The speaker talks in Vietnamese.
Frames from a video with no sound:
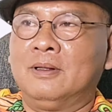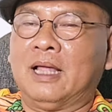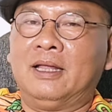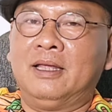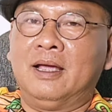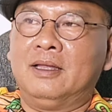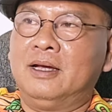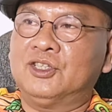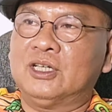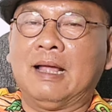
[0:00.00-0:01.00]
tại vì với
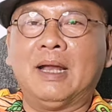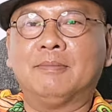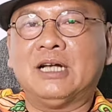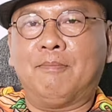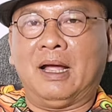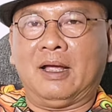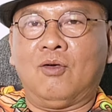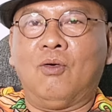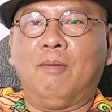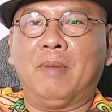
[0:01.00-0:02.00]
cái sự tham lam ra mặt
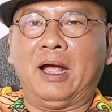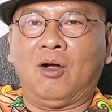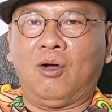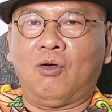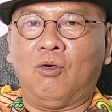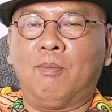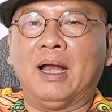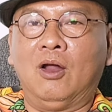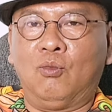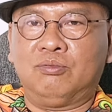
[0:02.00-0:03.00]
của mẹ con của
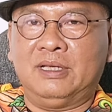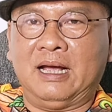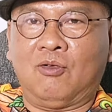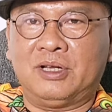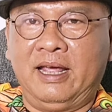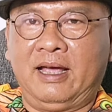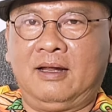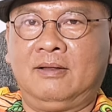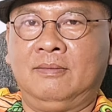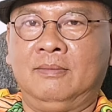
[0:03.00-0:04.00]
bà lục và con gia
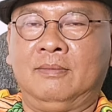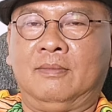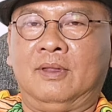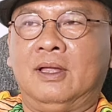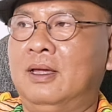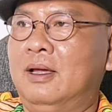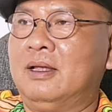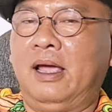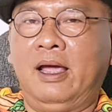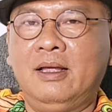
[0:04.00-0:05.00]
yeah đó thì
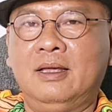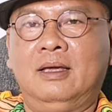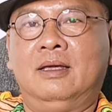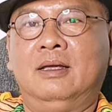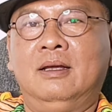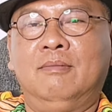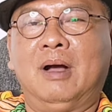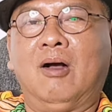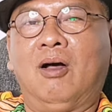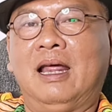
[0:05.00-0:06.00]
dễ gì
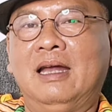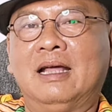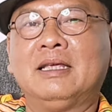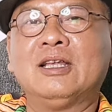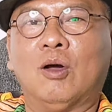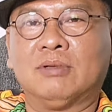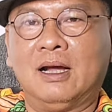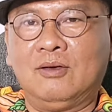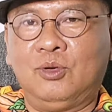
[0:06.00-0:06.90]
mà họ lại là chia cho ông thất